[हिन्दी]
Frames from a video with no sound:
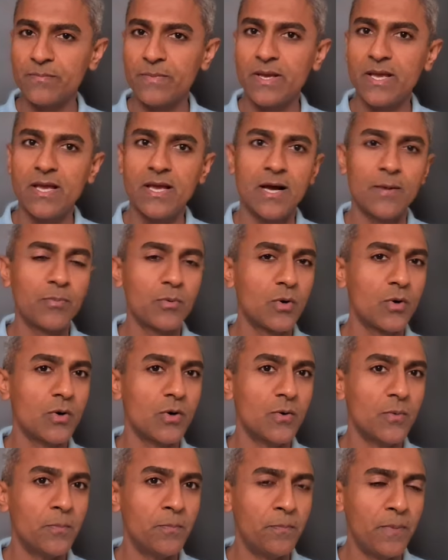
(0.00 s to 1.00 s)
में आपको
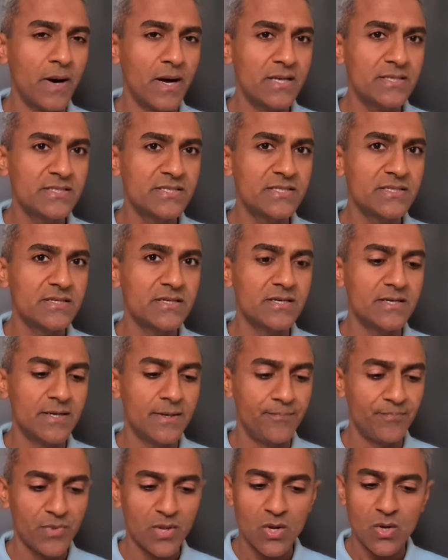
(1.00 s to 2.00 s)
पांच
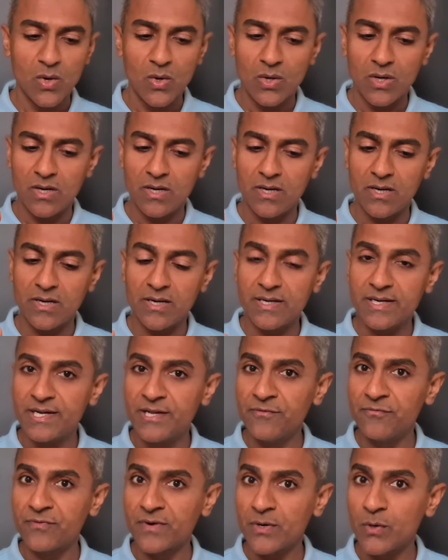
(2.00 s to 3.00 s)

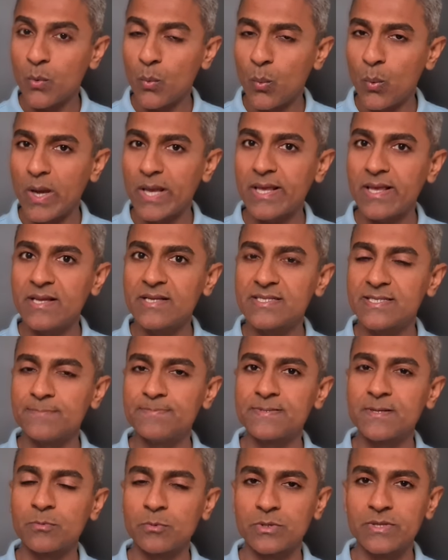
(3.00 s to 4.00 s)
डिफरेंट वाइकिंग
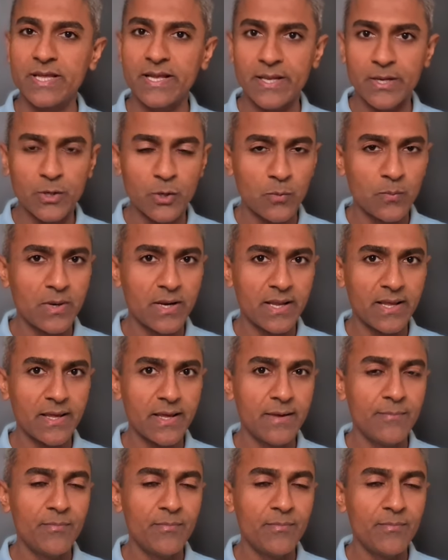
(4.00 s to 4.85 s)
शिप्स आपको देखने को मिलेंगे